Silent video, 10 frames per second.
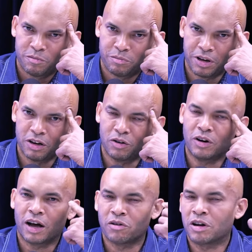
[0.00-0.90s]
Pero
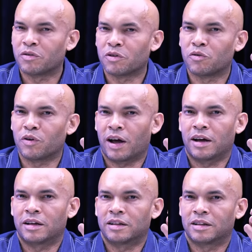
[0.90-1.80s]
hay una
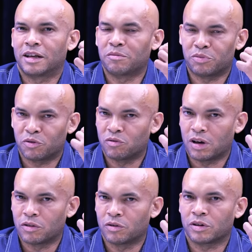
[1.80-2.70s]
figura de
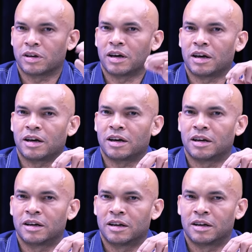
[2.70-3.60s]
procurador
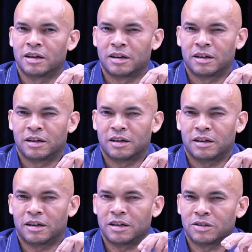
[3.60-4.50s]
que
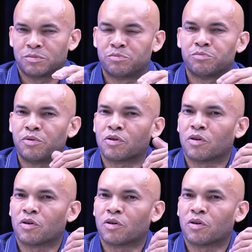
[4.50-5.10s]
es poco